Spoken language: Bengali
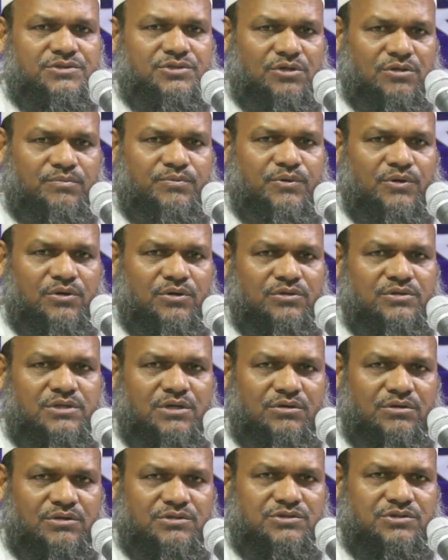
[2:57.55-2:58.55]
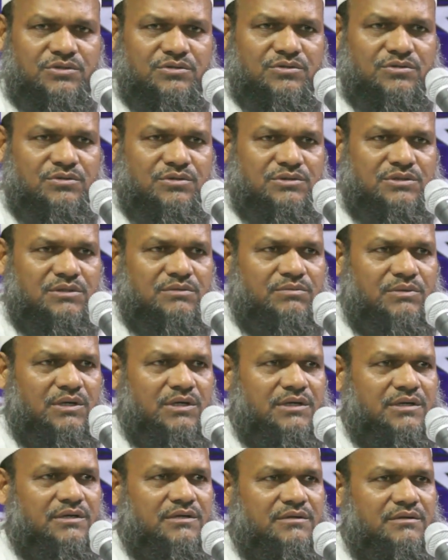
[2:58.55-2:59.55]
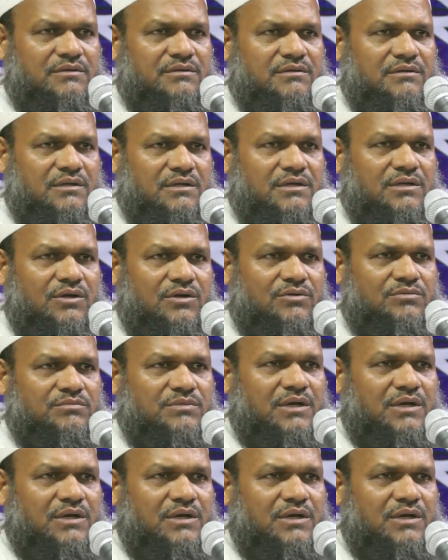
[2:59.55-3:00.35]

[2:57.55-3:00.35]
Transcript: সফলতা অর্জন করতে পারেন আল্লাহ